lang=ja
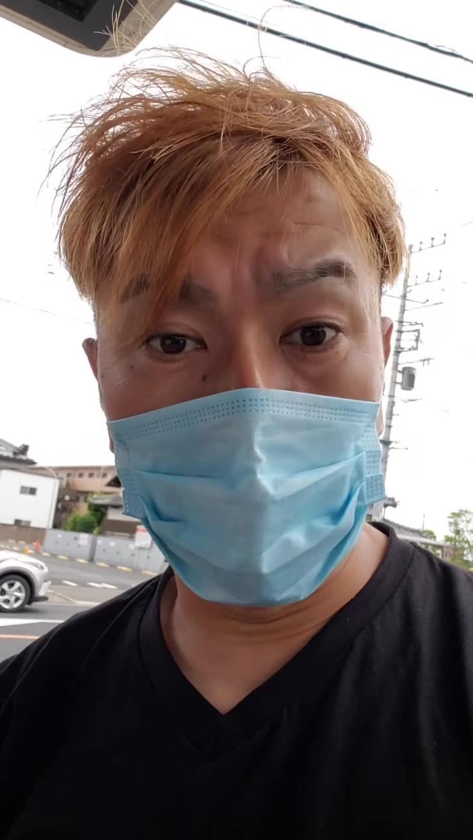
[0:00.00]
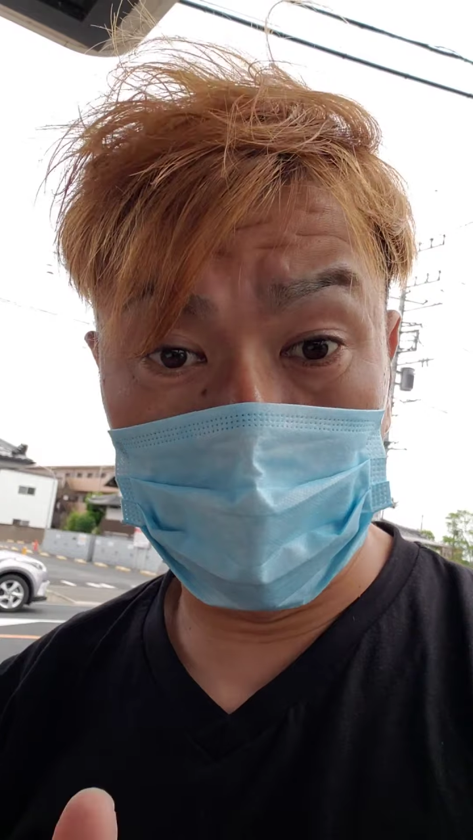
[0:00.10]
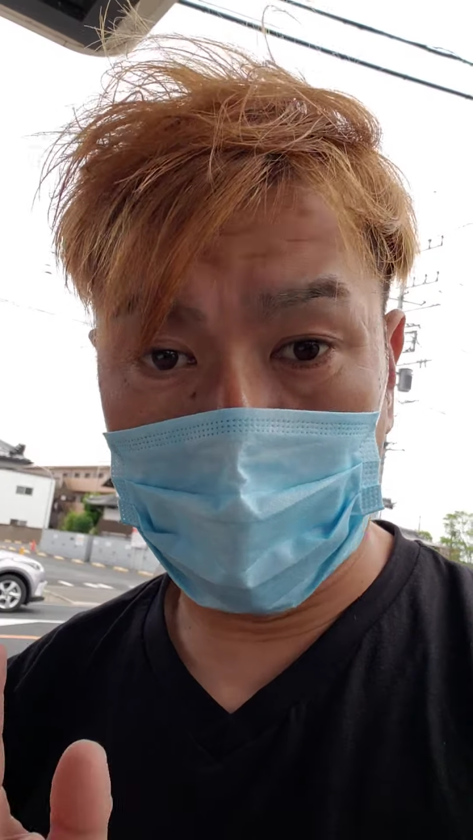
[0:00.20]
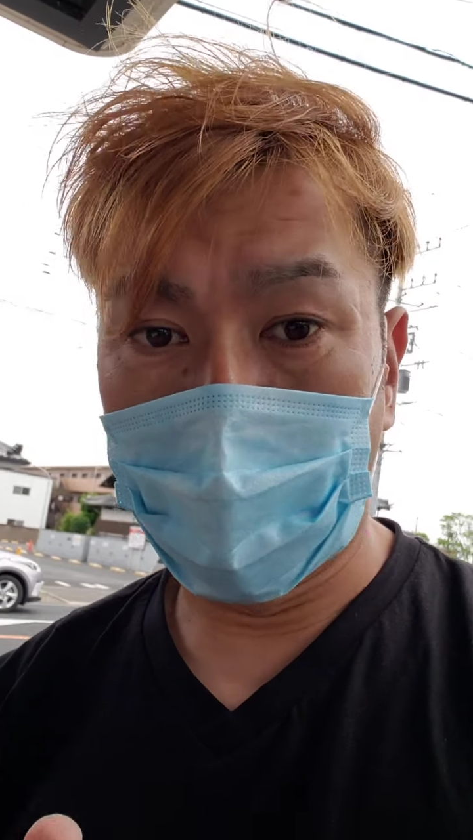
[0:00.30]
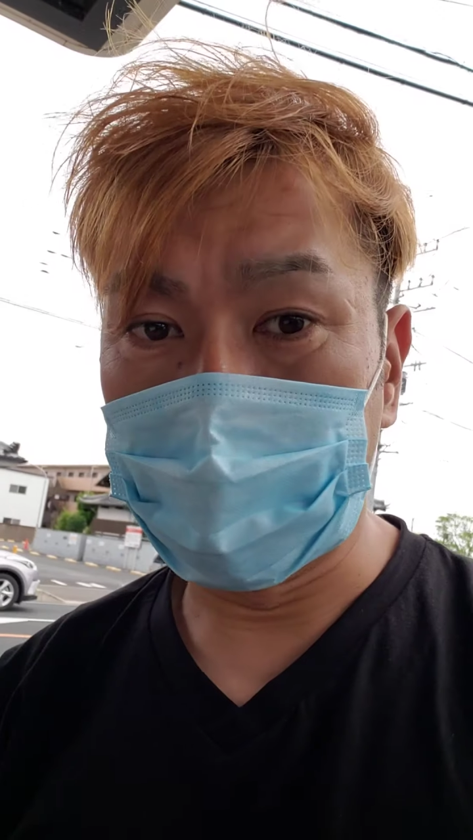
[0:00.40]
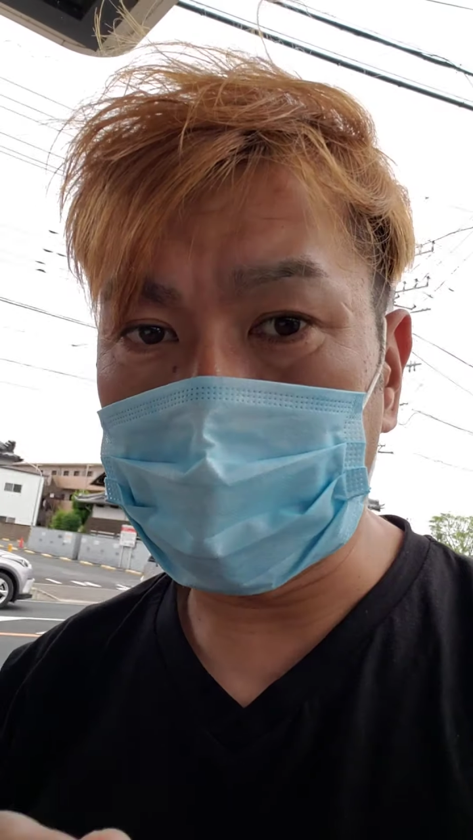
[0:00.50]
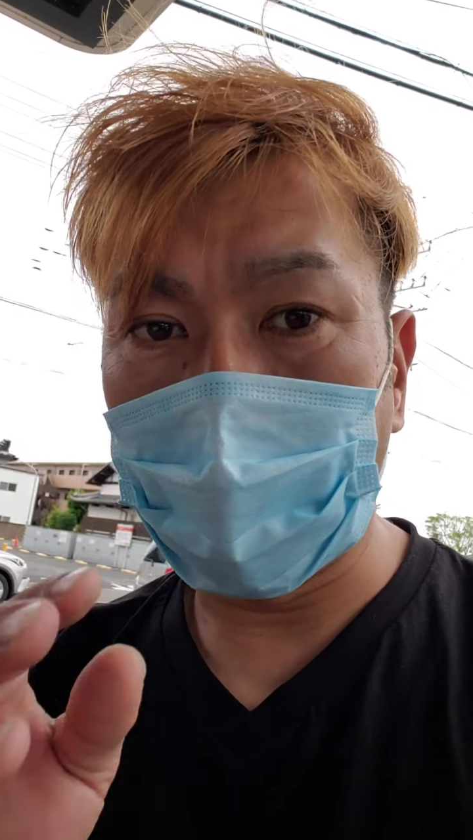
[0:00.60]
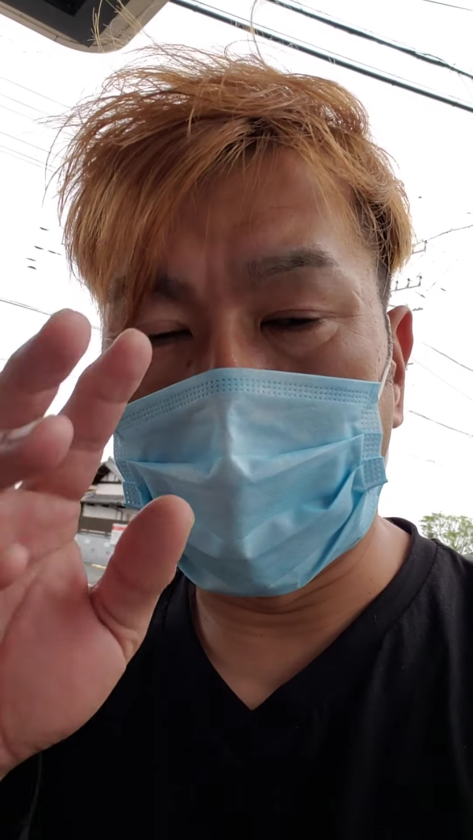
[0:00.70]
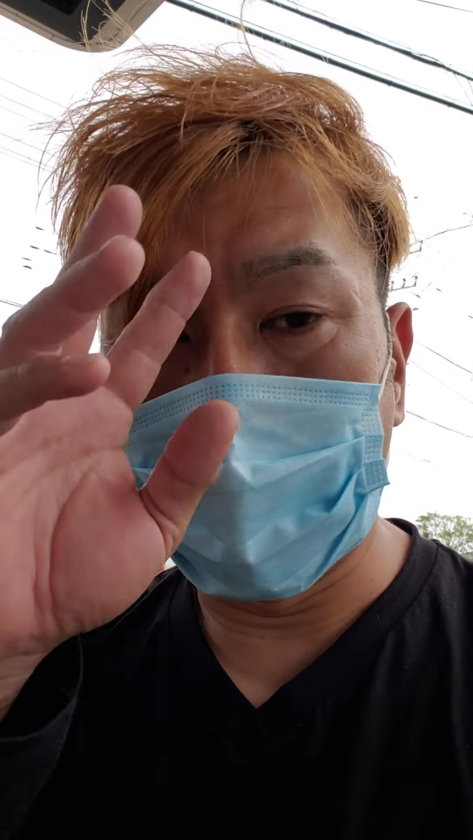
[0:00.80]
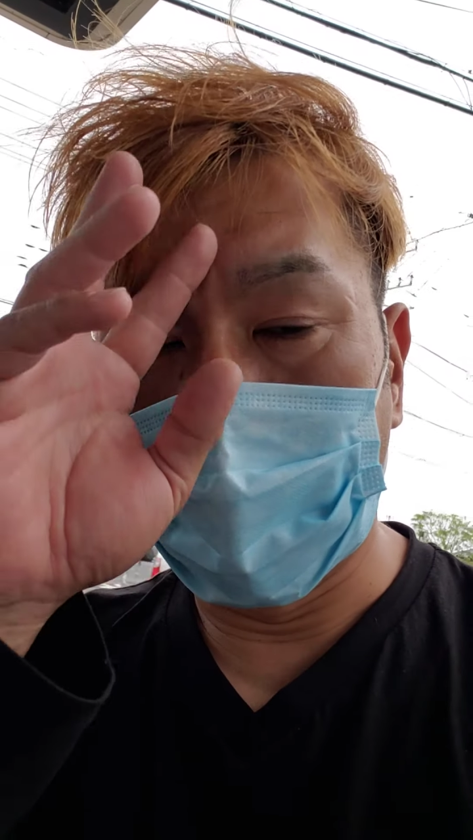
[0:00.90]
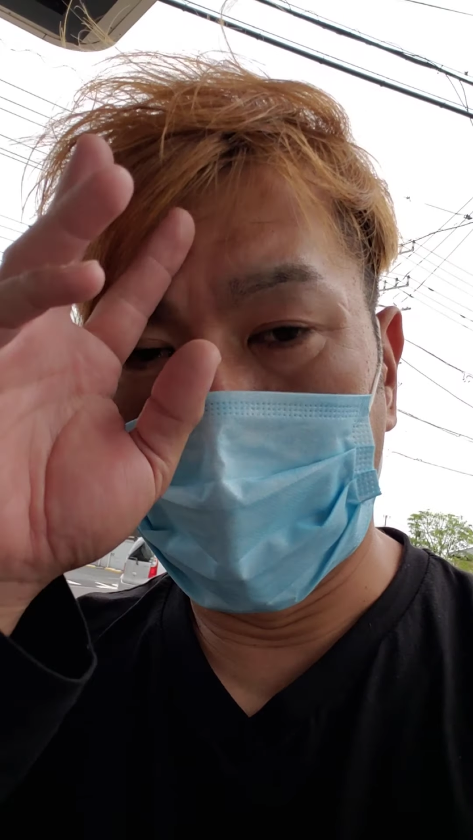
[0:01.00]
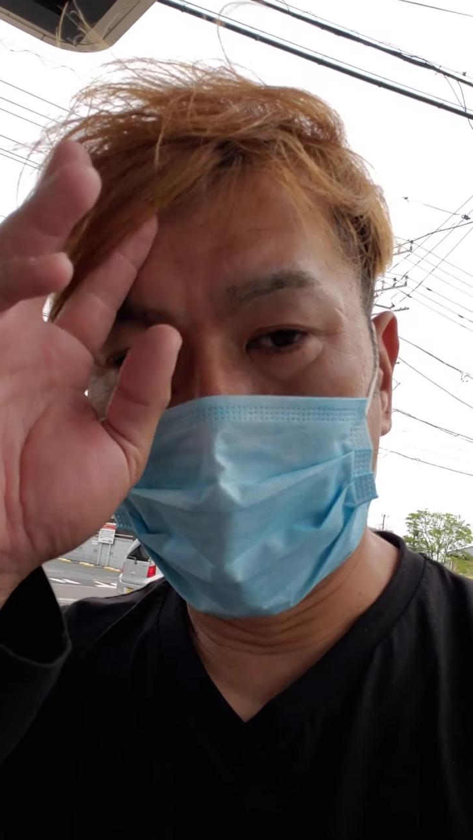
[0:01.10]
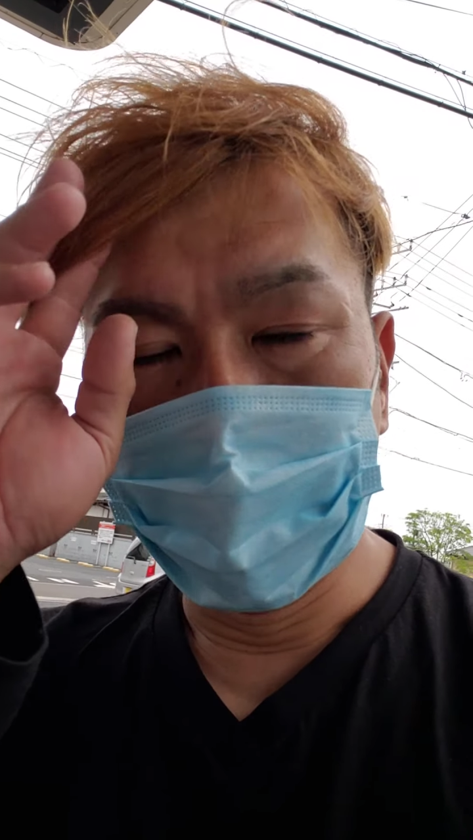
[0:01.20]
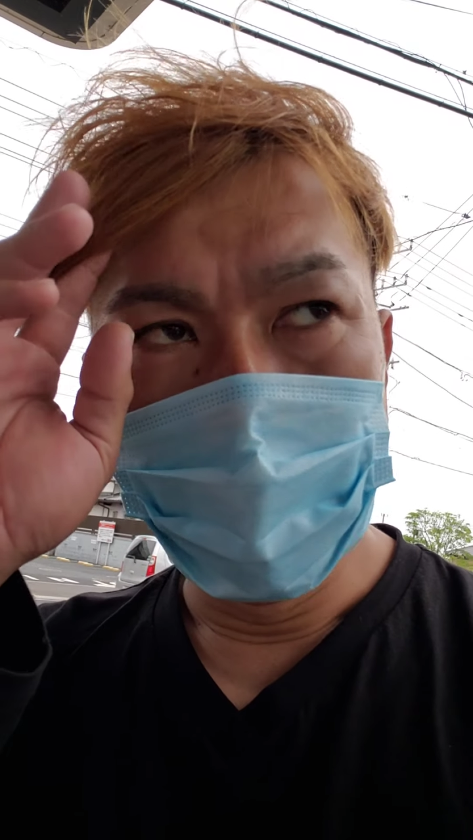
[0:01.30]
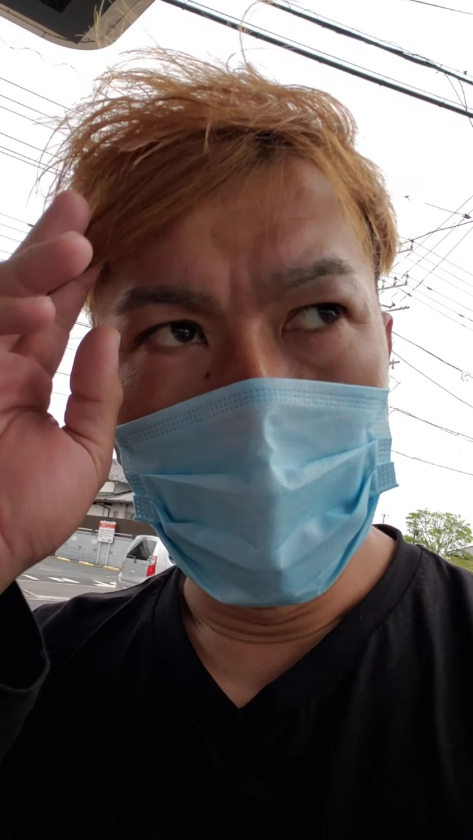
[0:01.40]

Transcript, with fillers: 今日とか明日から